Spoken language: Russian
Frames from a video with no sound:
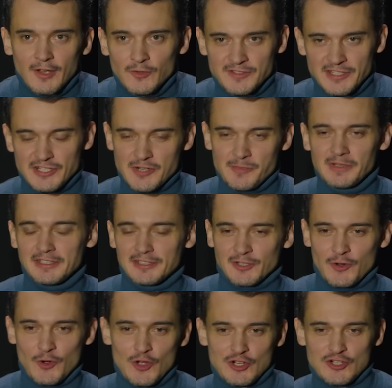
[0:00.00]
У всех же было
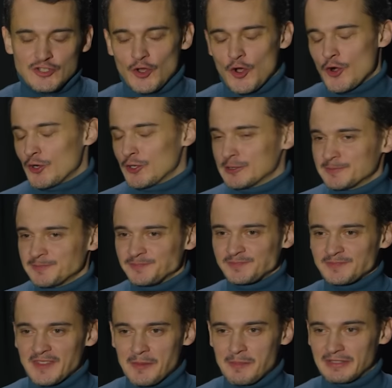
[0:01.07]
такое, что
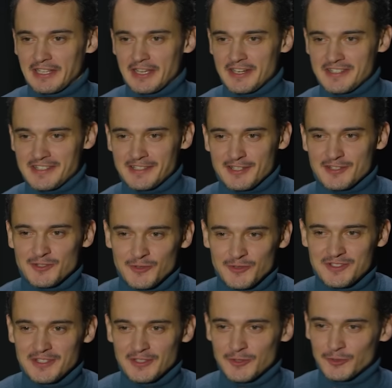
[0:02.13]
пытаешься
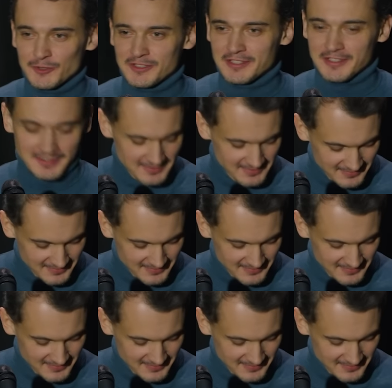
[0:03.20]
заснуть, и тут...